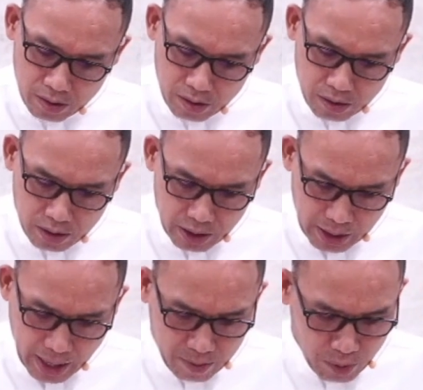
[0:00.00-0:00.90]
กิจกา
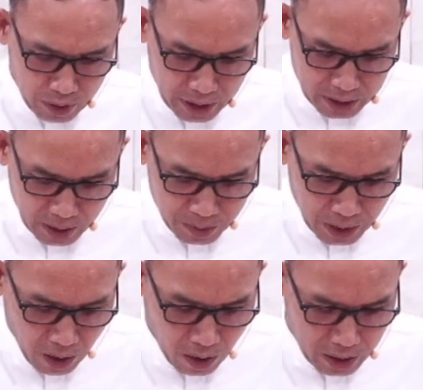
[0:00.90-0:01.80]
รบทที่สิบสี่
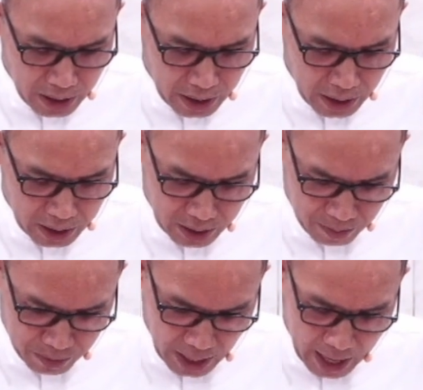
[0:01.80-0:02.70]
ข้อที่ยี่สิบ
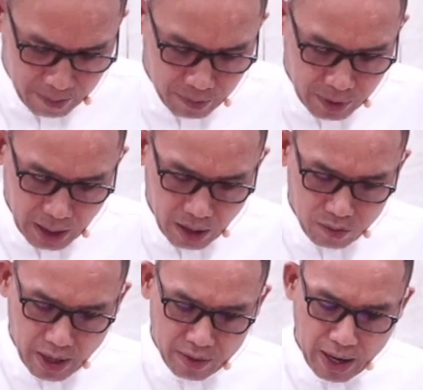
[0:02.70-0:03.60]
สามกล่าวไว้
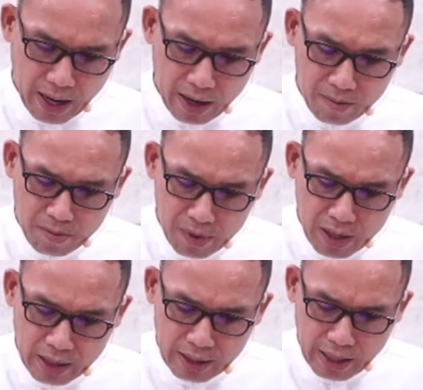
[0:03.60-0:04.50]
ว่าเมื่อ
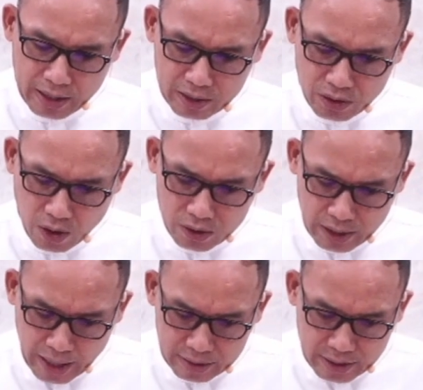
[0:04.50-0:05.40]
ท่านทั้งสองแต่
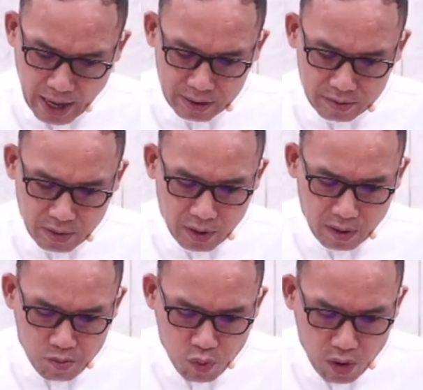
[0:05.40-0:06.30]
งตั้ง
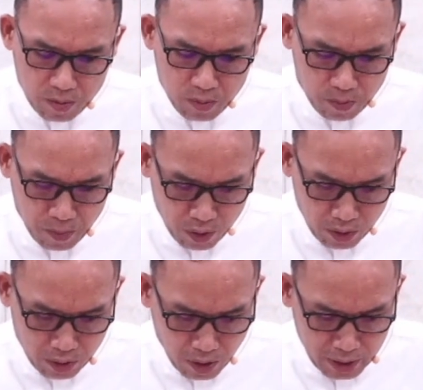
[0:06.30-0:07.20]
วกผู้ปกคร
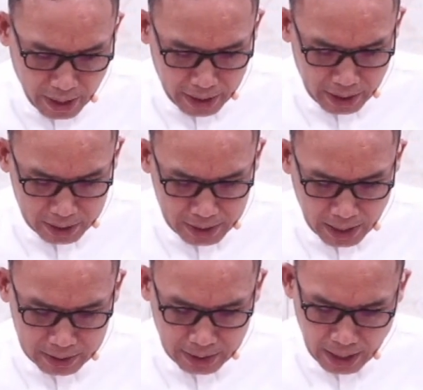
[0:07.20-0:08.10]
องในคริสตจักร
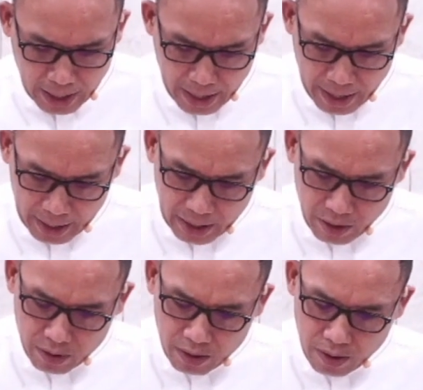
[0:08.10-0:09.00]
แต่ละแห่งแล้ว
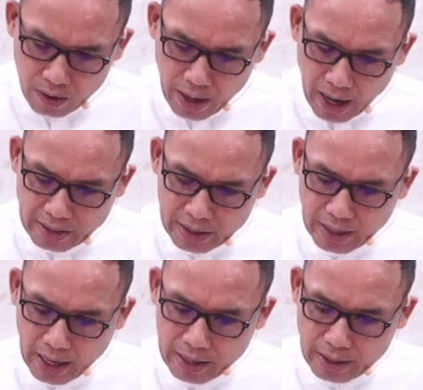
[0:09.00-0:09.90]
ก็อธิษฐา
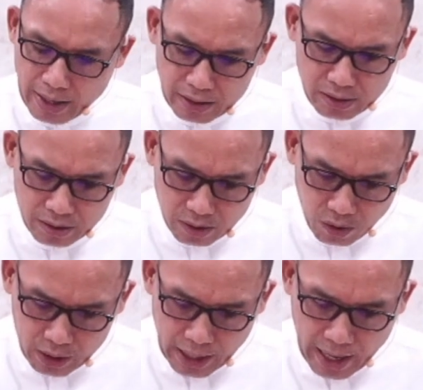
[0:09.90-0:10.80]
นและถืออด
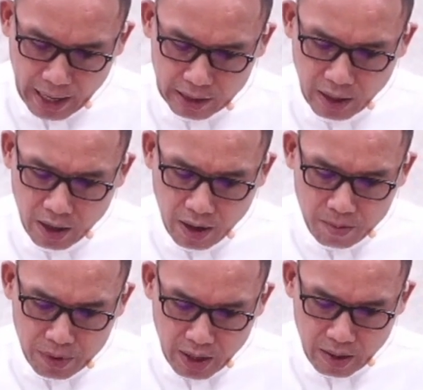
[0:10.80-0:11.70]
อาหาร
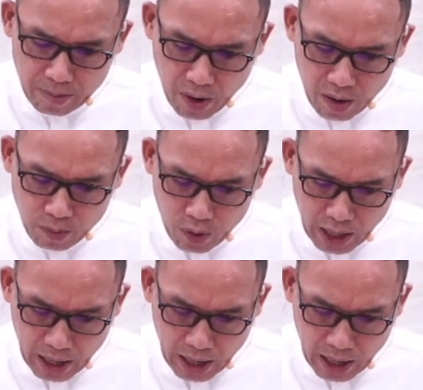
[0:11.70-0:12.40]
เพื่อมอบพวกเขา